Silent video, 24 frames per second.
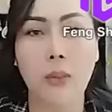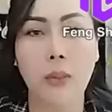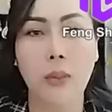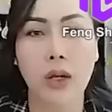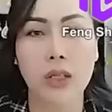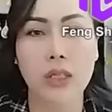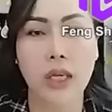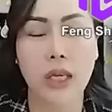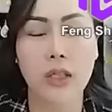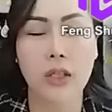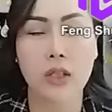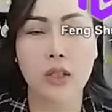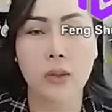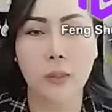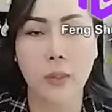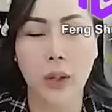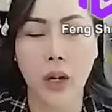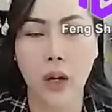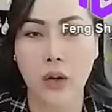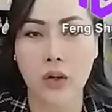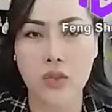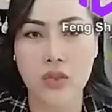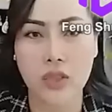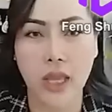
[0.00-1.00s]
bảo giấy giờ tập
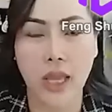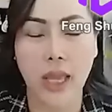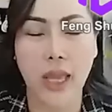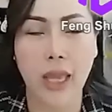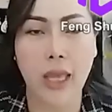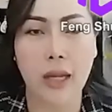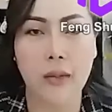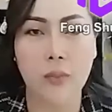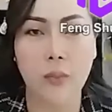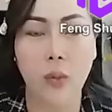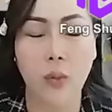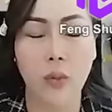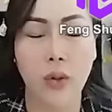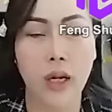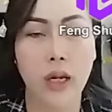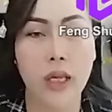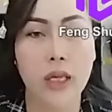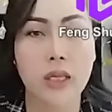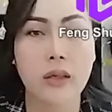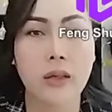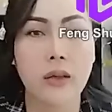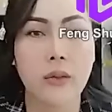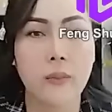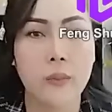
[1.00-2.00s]
hởi sạn của
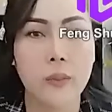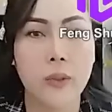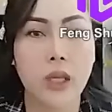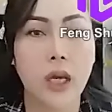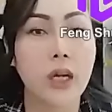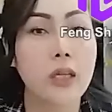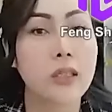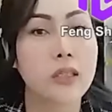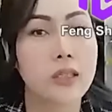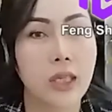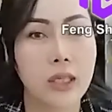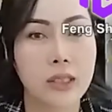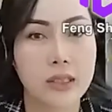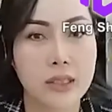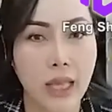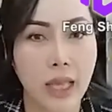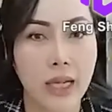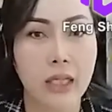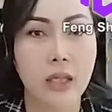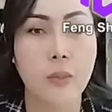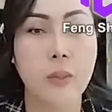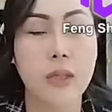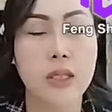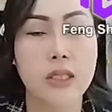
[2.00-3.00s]
ấy khơi giấy sạn
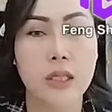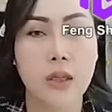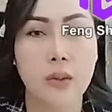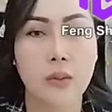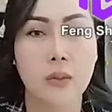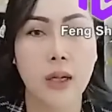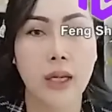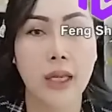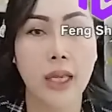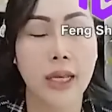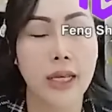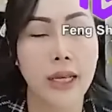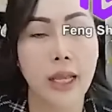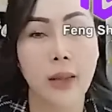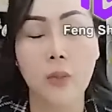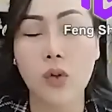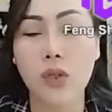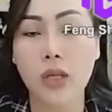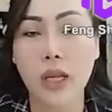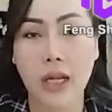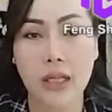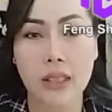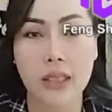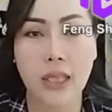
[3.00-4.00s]
của mình trường vây hay ná mỗi
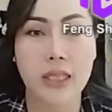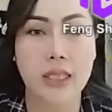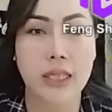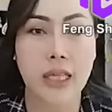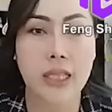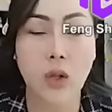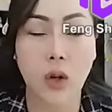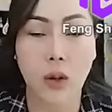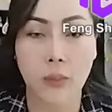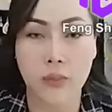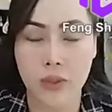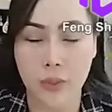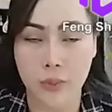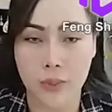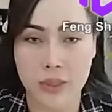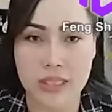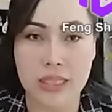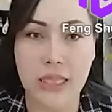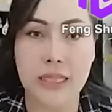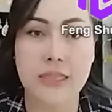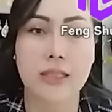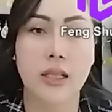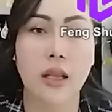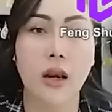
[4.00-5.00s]
đằng thầy giấy thọp chỉ mà
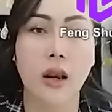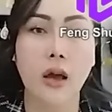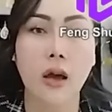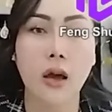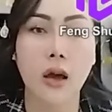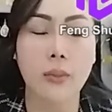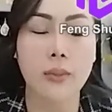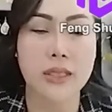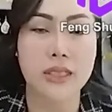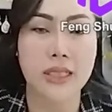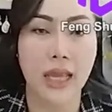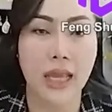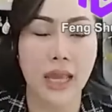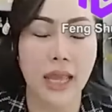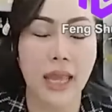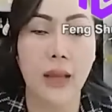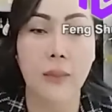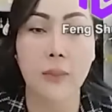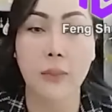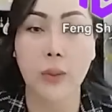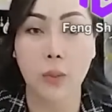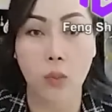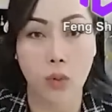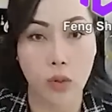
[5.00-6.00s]
chả salon mà chả hàng
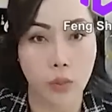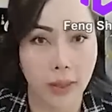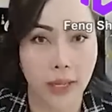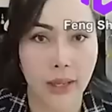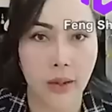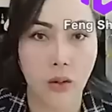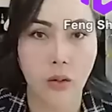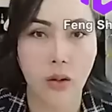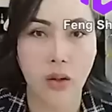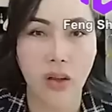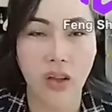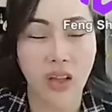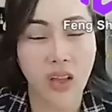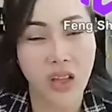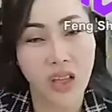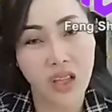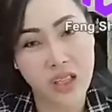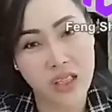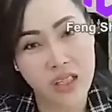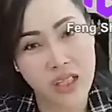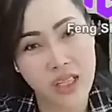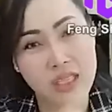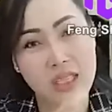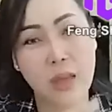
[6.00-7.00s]
bị muốn màu
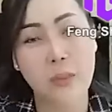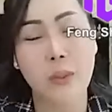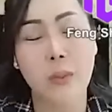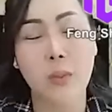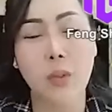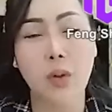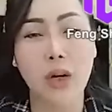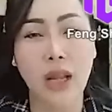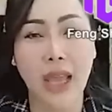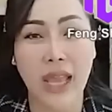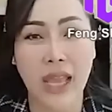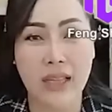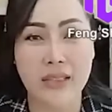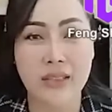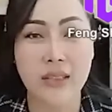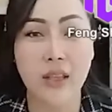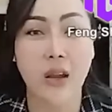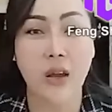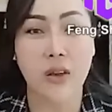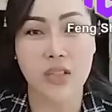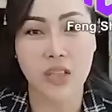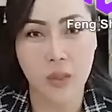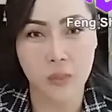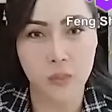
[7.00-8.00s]
nên giấy bị muốn hàng
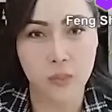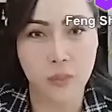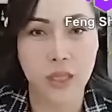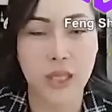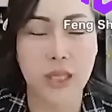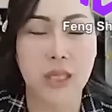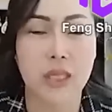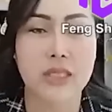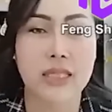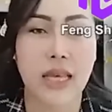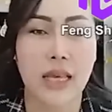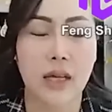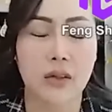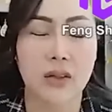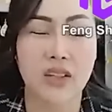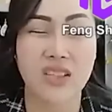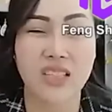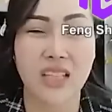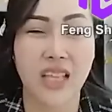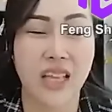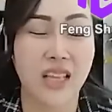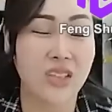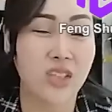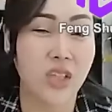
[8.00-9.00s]
salon giấy pì chả được
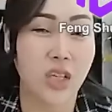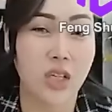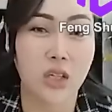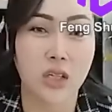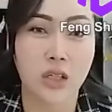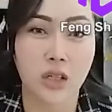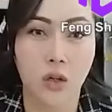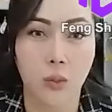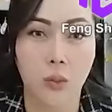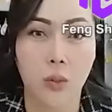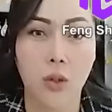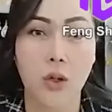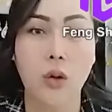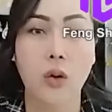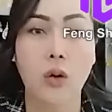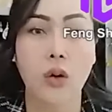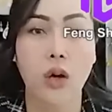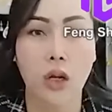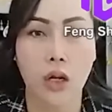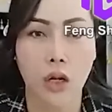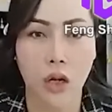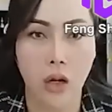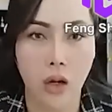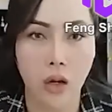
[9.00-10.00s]
ra giấy cột còng
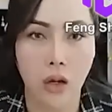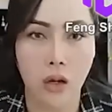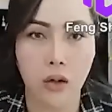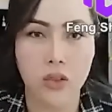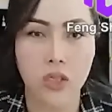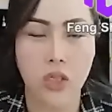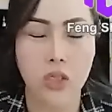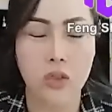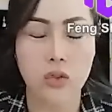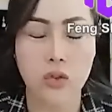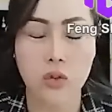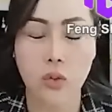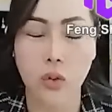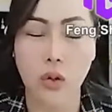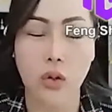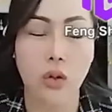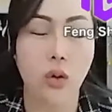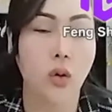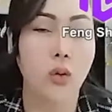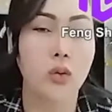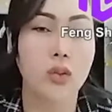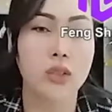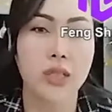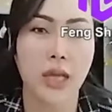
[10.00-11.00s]
ọt o giấy chua
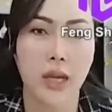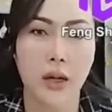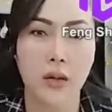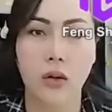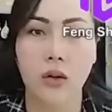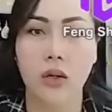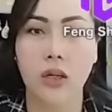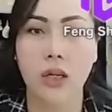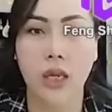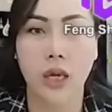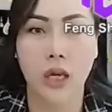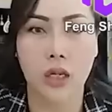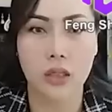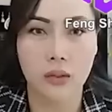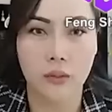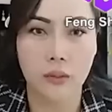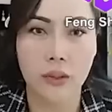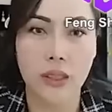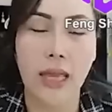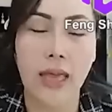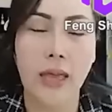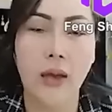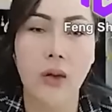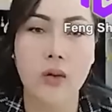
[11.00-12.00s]
con trao có kê ọt phơ
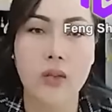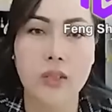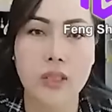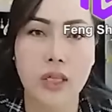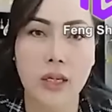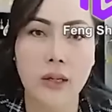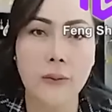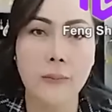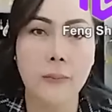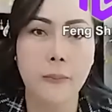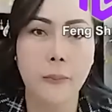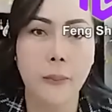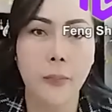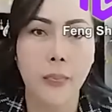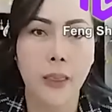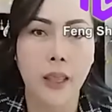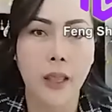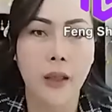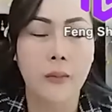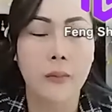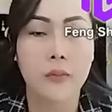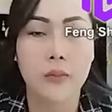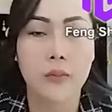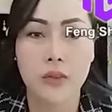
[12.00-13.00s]
áo trắng
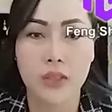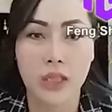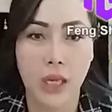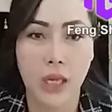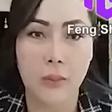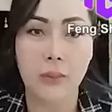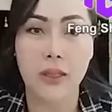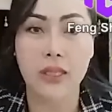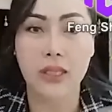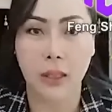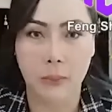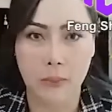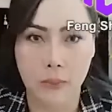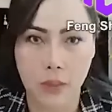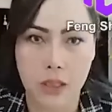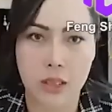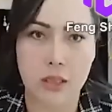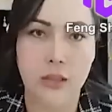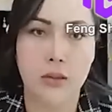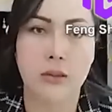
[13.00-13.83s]
giấy mình tại bật